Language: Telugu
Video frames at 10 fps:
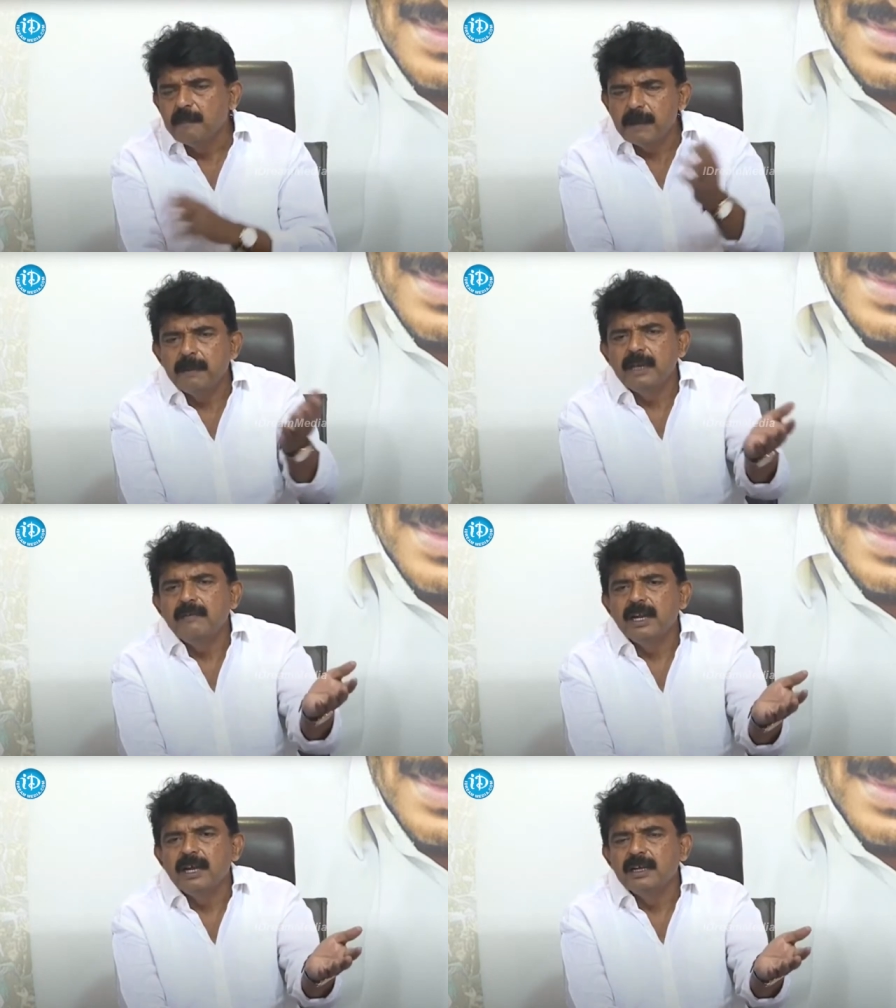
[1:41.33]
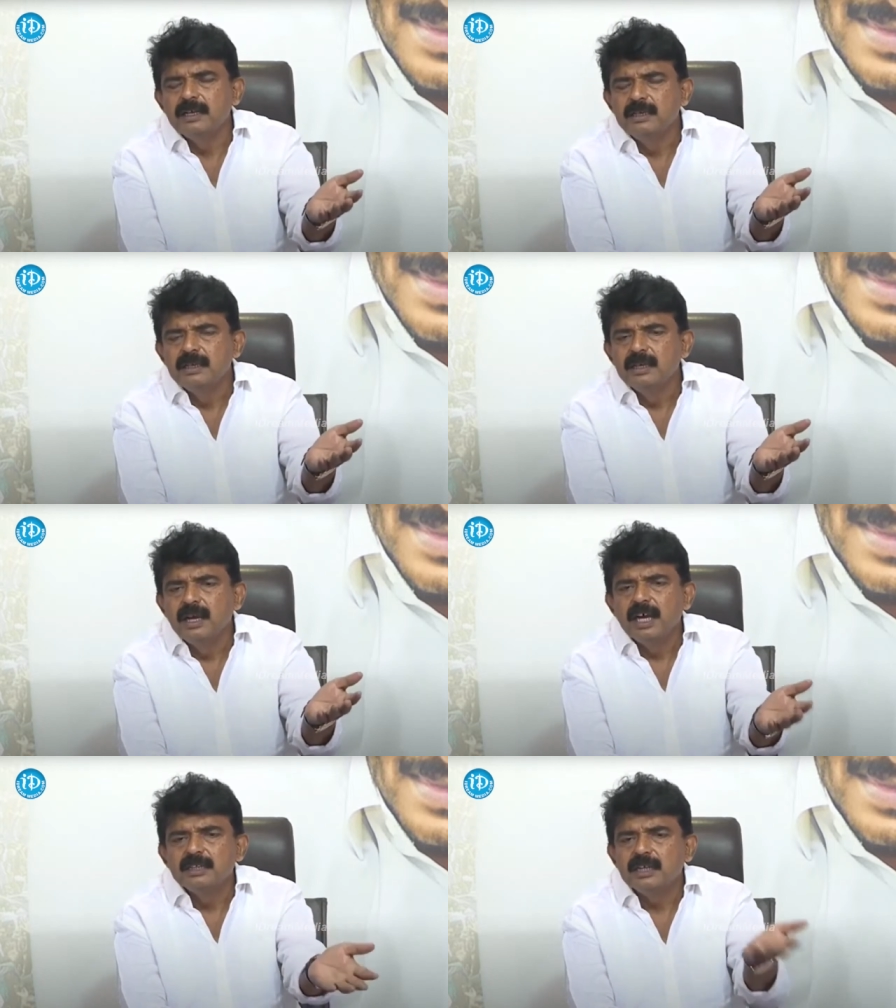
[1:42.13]
ఆ పాపాలు ఇవాళ
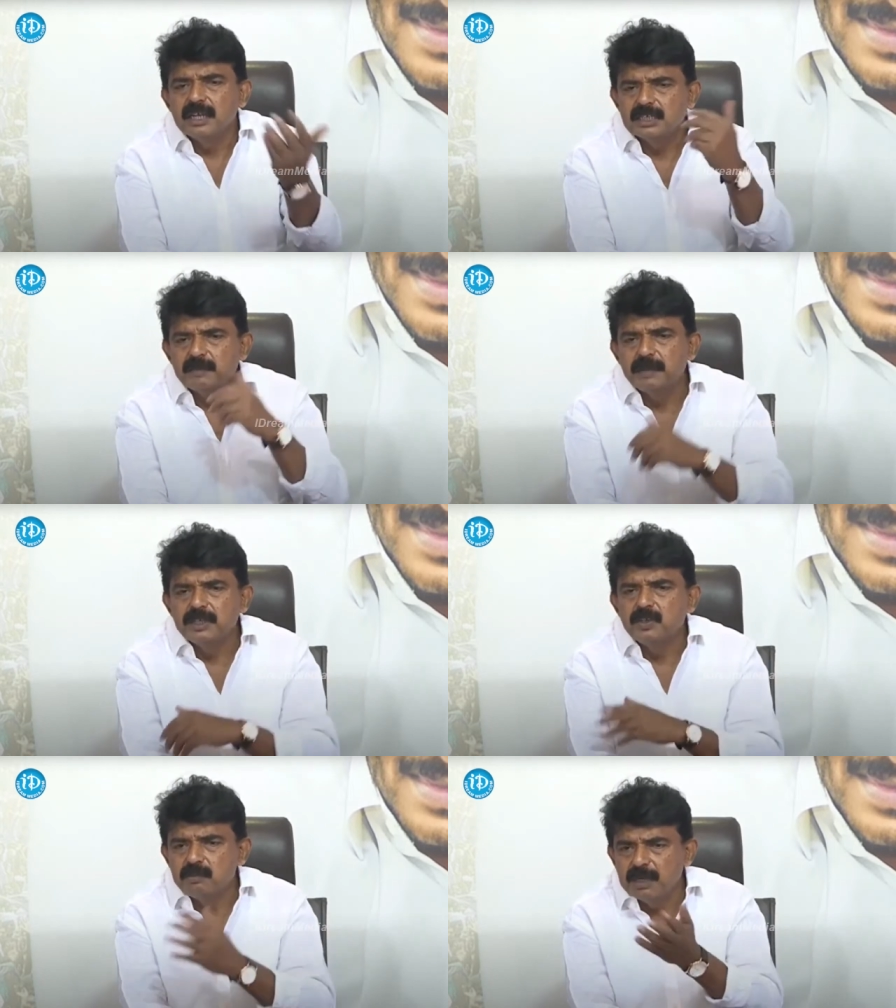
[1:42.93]
ఆంధ్ర రాష్ట్ర ప్రజలు